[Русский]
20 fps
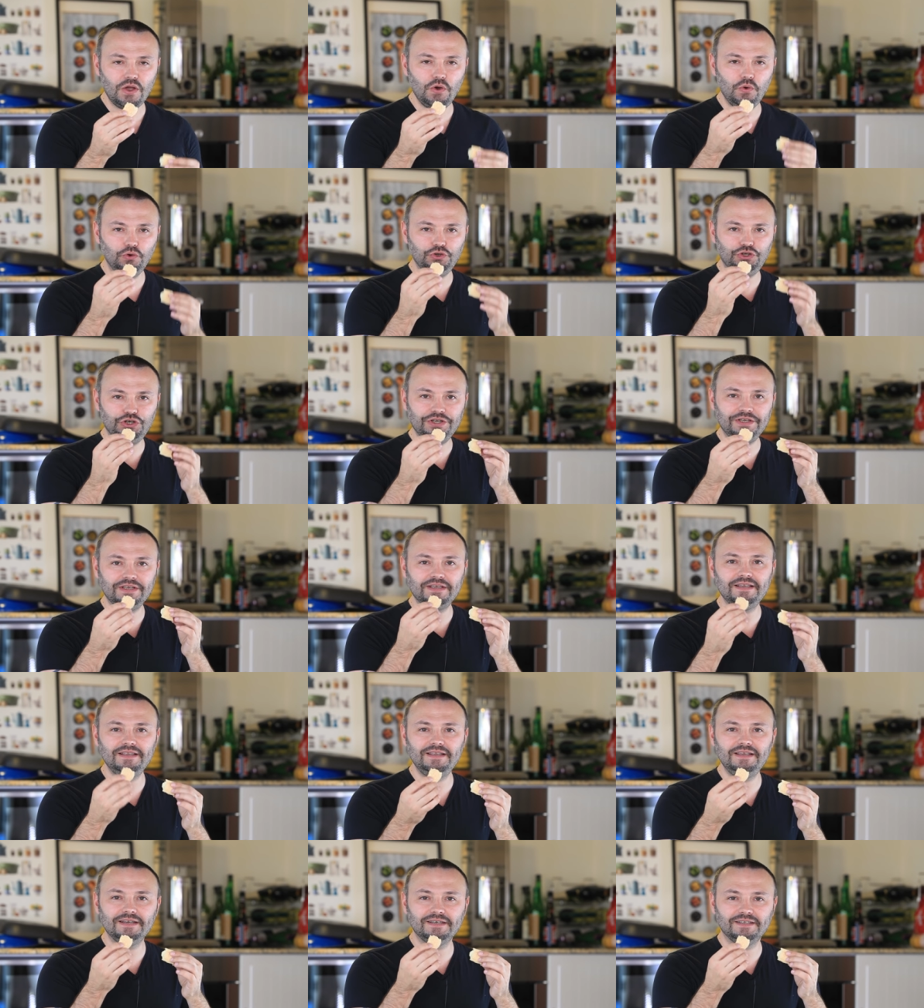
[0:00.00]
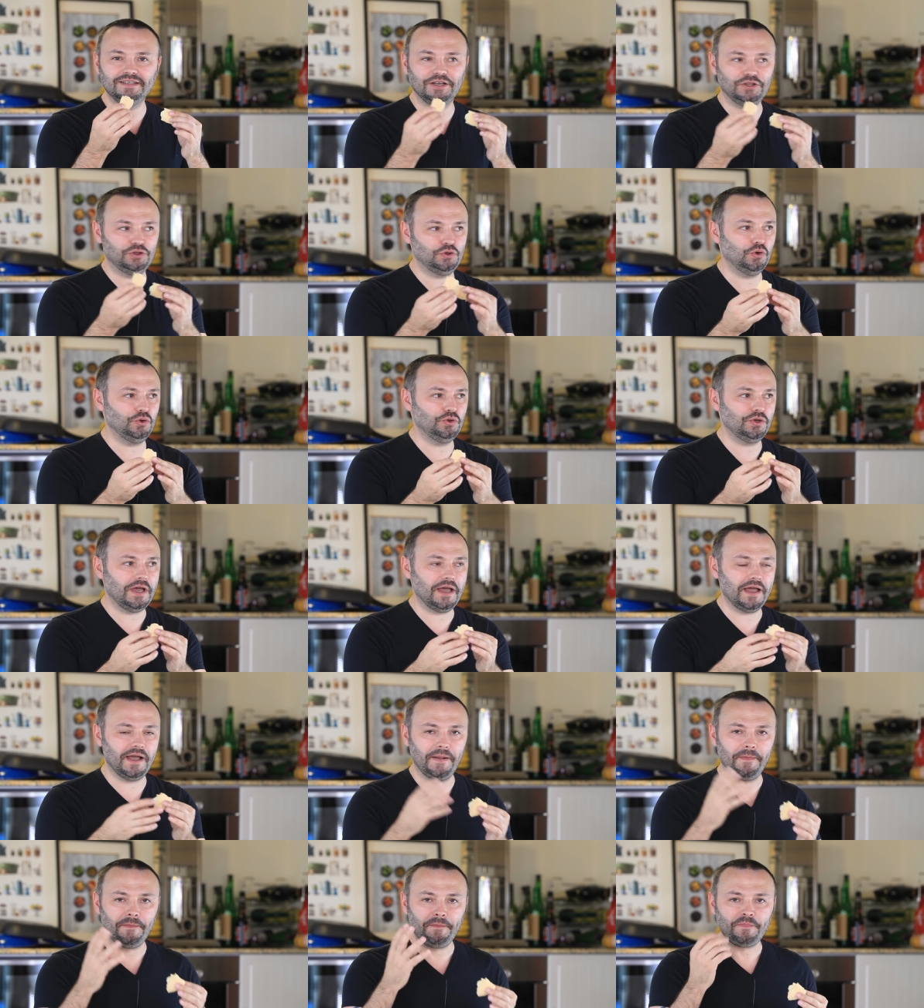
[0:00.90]
очень нежное,
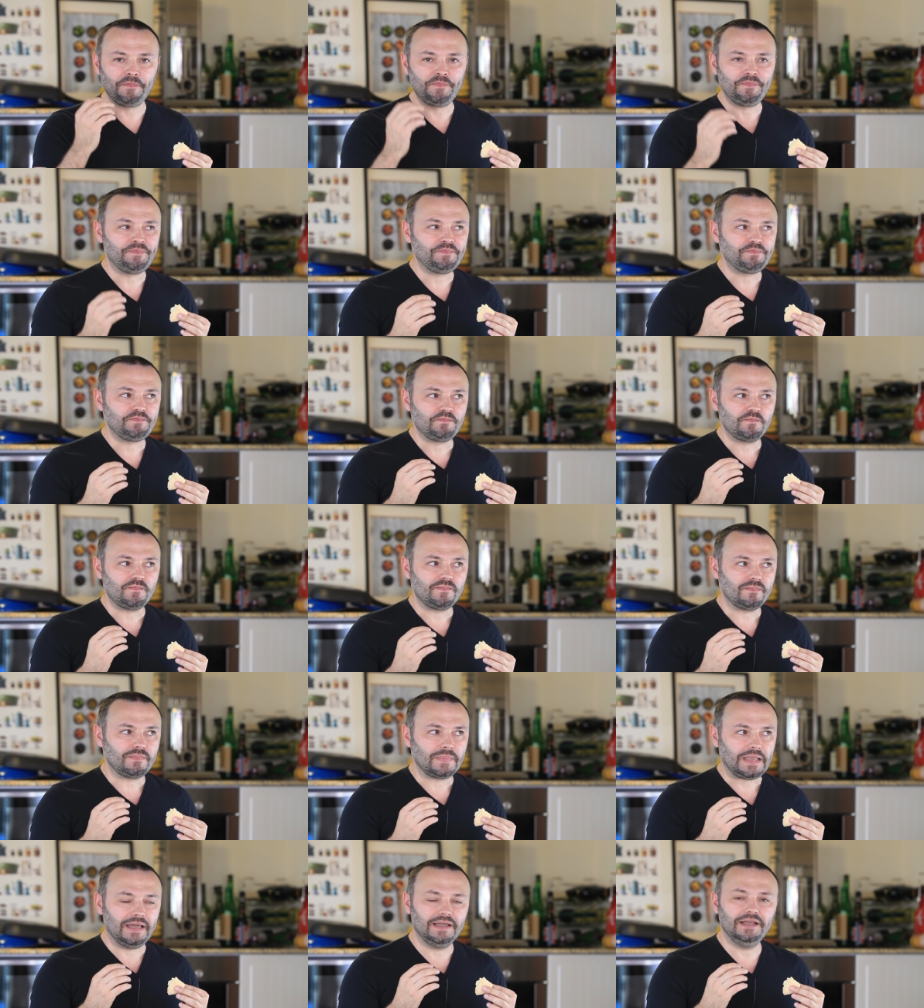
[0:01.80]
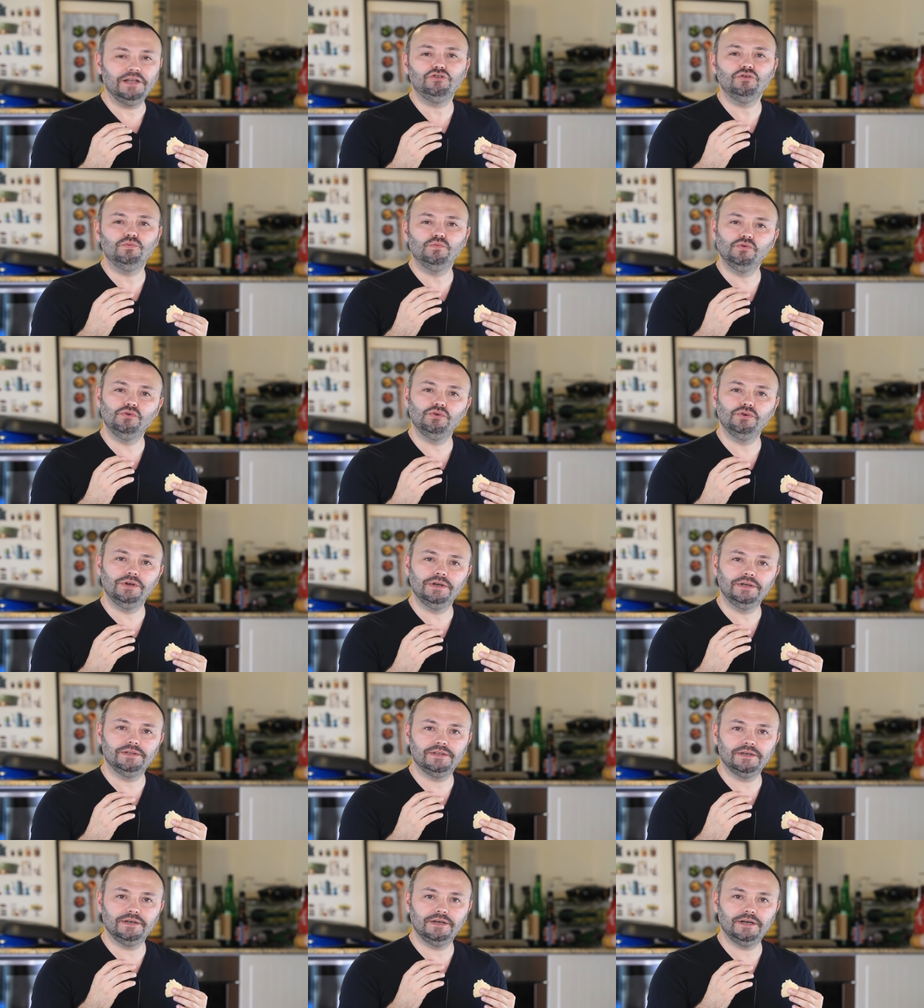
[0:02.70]
тонкое. Я думаю,
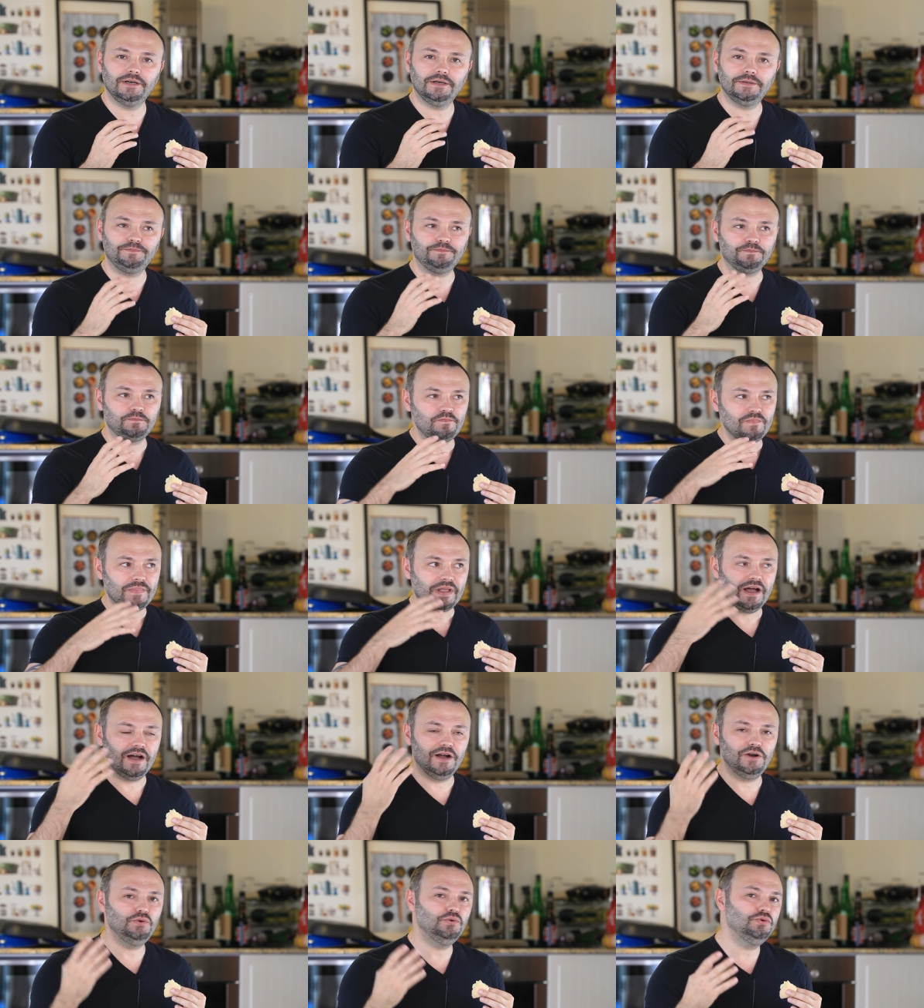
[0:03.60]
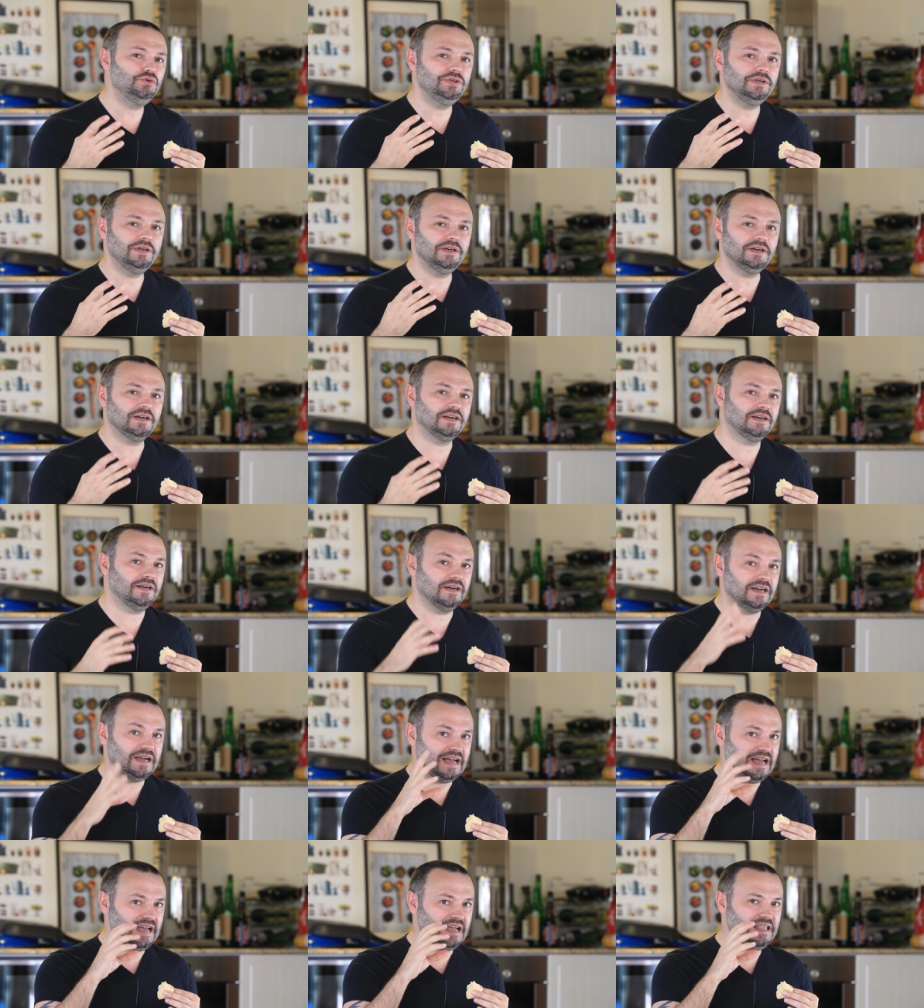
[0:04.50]
это аллюзия к
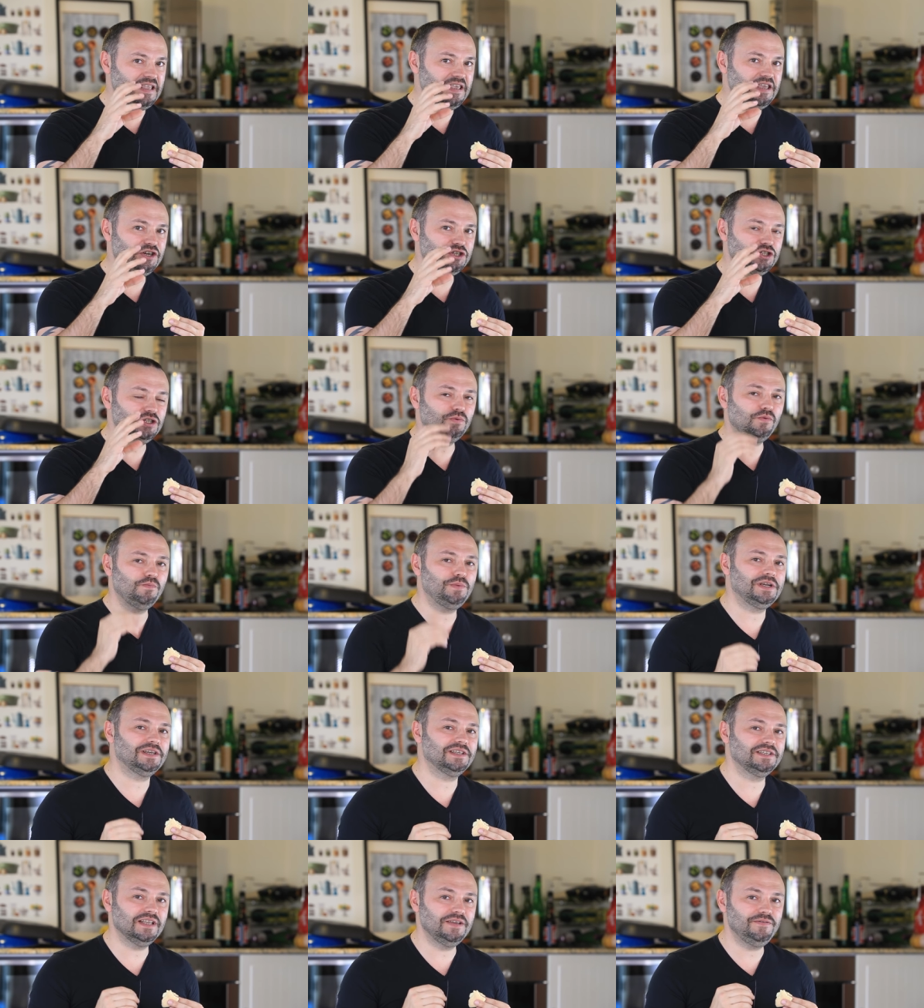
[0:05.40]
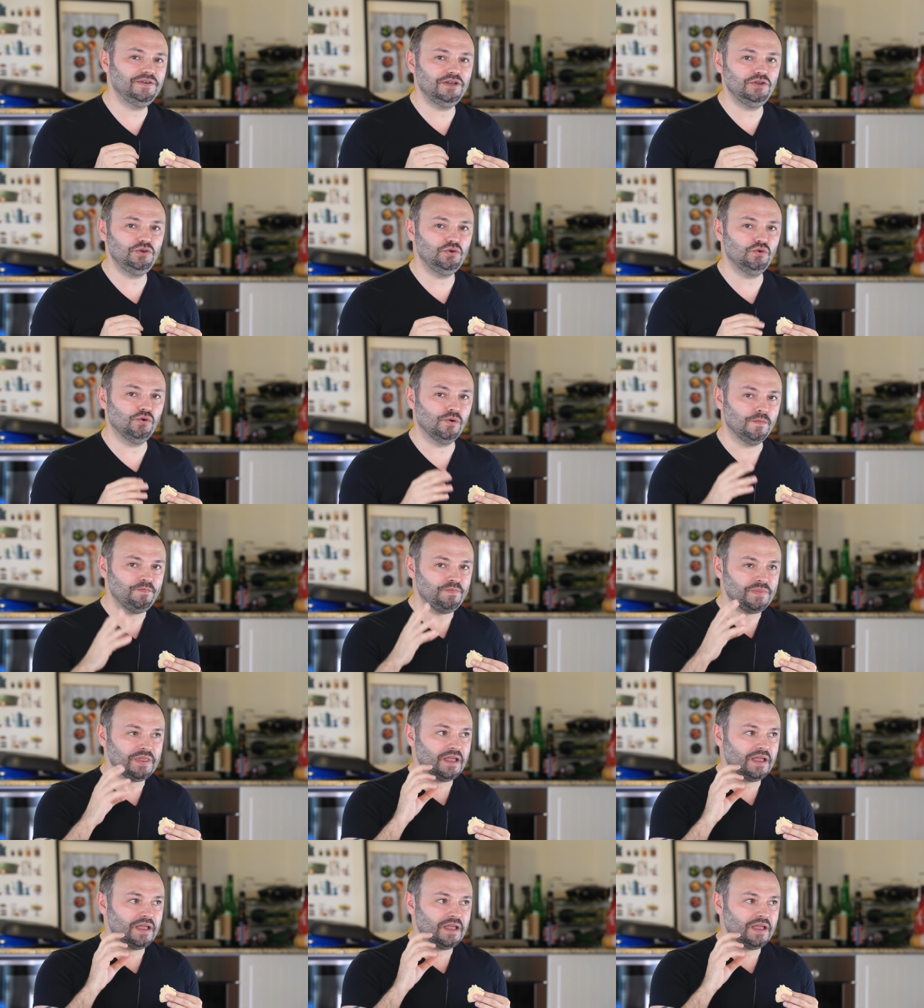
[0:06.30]
нежному прикосновению